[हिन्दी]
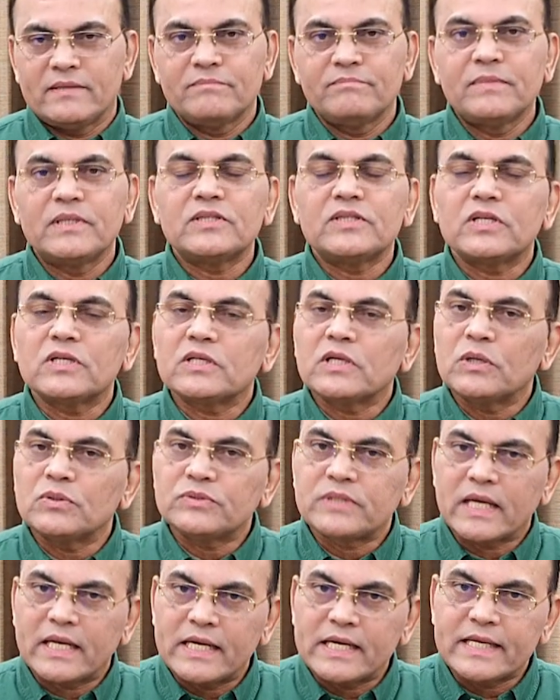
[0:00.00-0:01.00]
मंत्र का
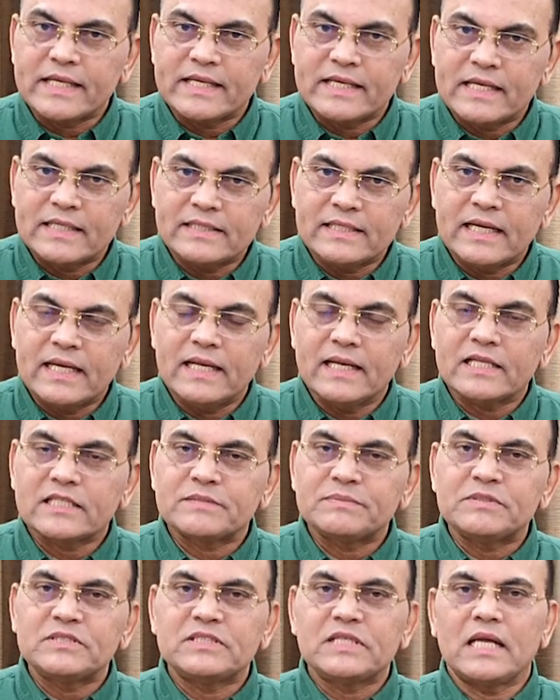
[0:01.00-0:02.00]
उच्चारण किया जाए
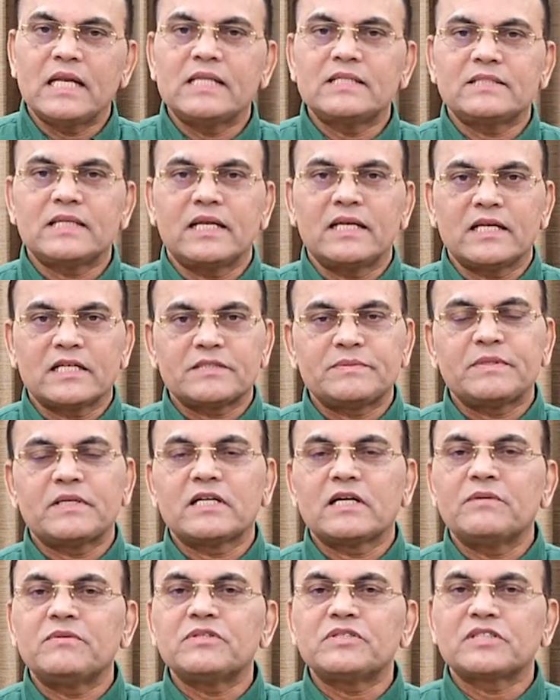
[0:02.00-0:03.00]
लक्ष्मी चालीसा लक्ष्मी
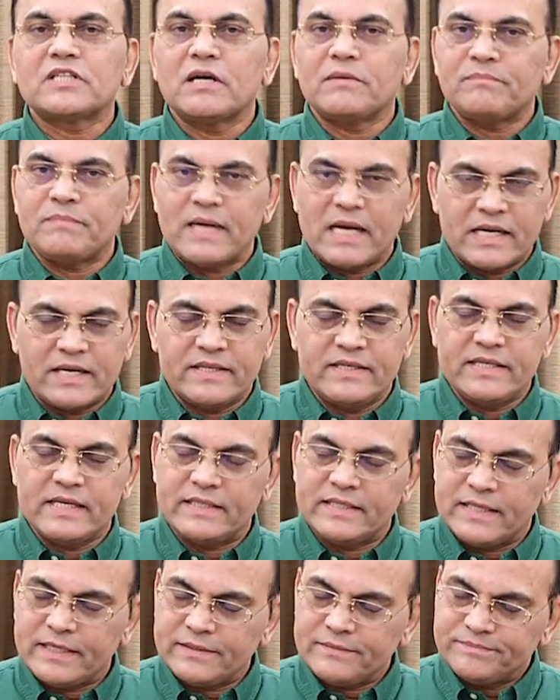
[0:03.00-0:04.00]
कवच का पाठ किया जाए